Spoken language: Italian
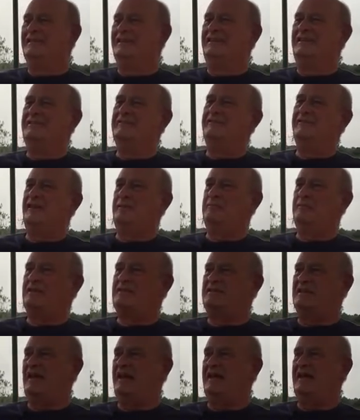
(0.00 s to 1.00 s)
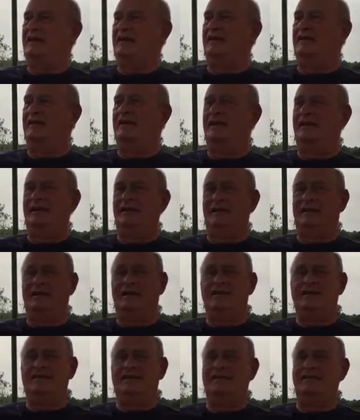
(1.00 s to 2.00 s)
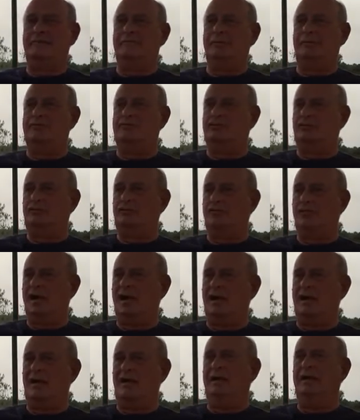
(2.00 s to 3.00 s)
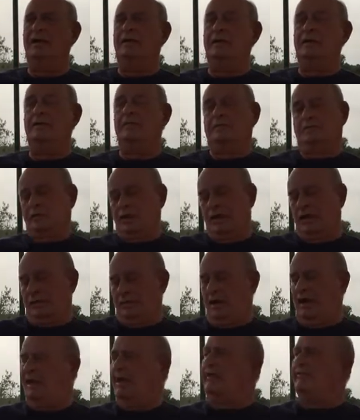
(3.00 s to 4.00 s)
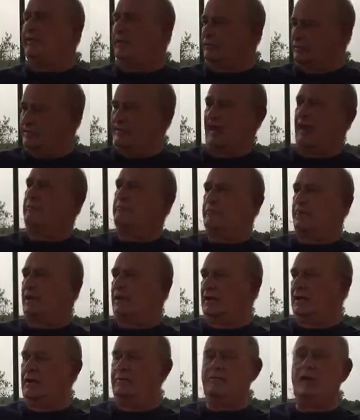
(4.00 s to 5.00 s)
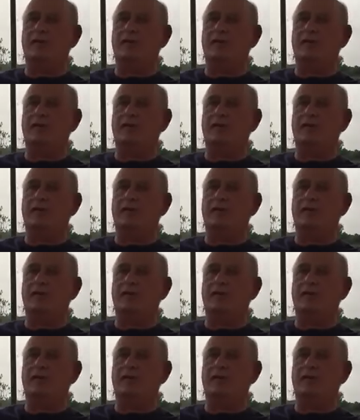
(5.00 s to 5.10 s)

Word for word: di far passare eh, la scheda progettuale che rimaneva sempre nel